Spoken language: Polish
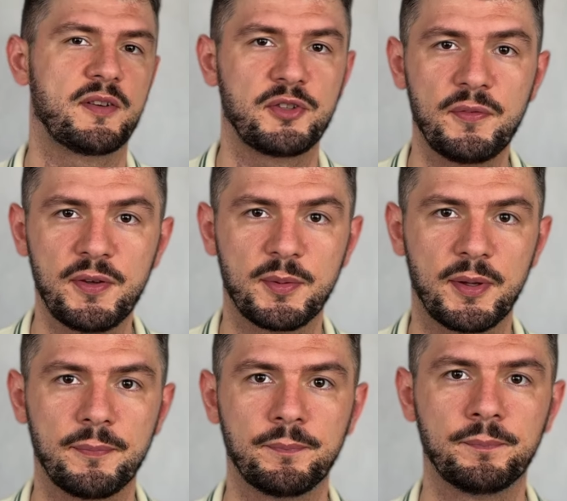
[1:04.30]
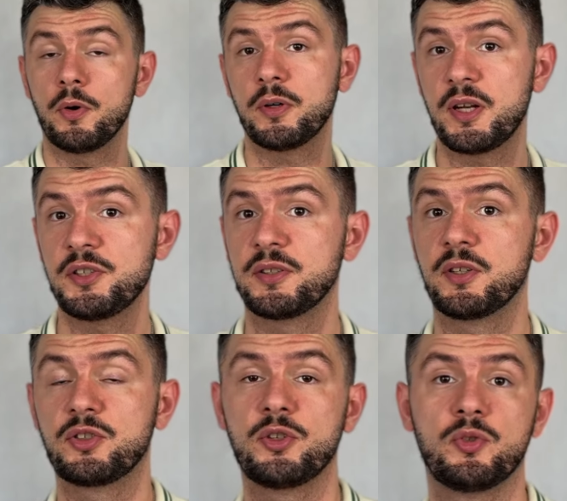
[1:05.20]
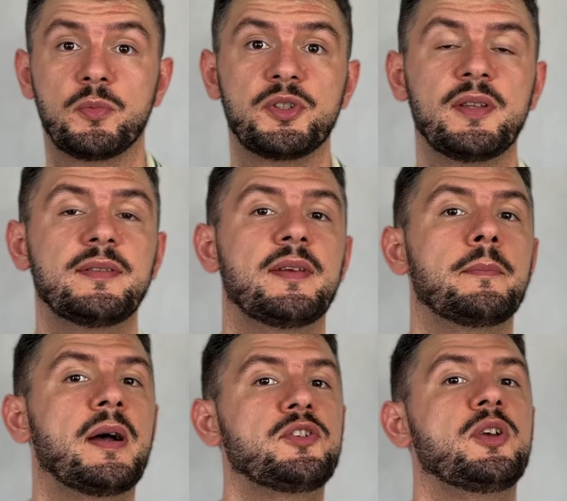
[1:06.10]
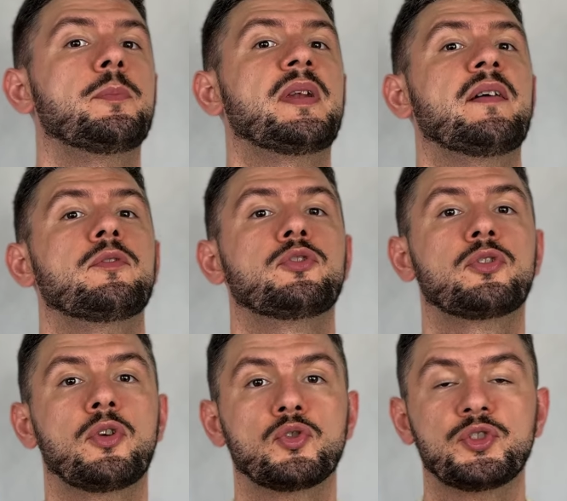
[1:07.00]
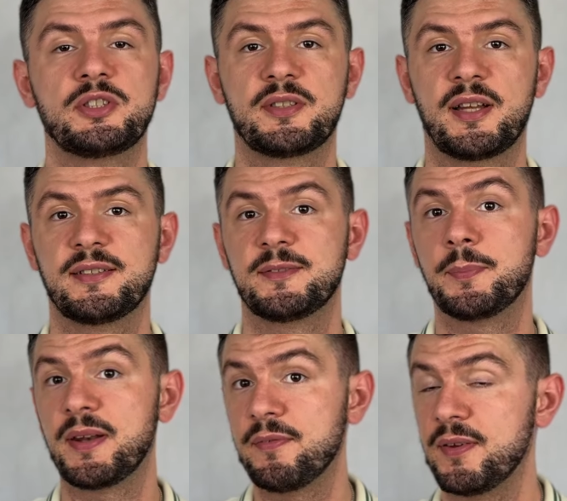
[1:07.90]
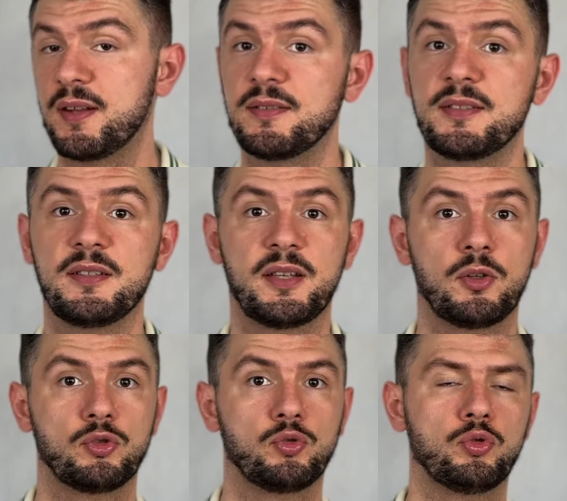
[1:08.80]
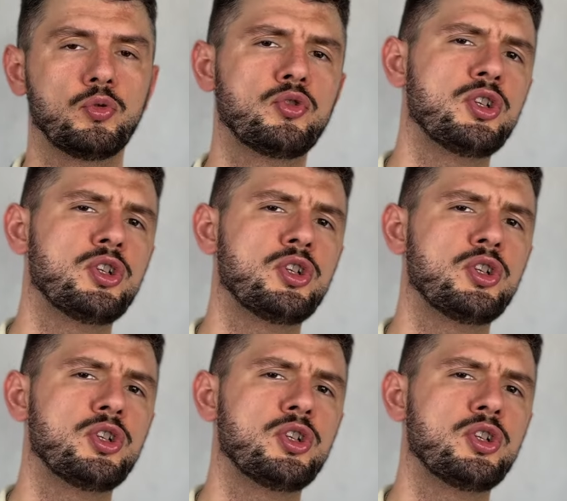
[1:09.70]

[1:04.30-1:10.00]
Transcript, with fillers: Waszej firmy. Po okresie tych 6 miesięcy macie prawo skorzystać z preferencji preferencyjnego ZUS-u,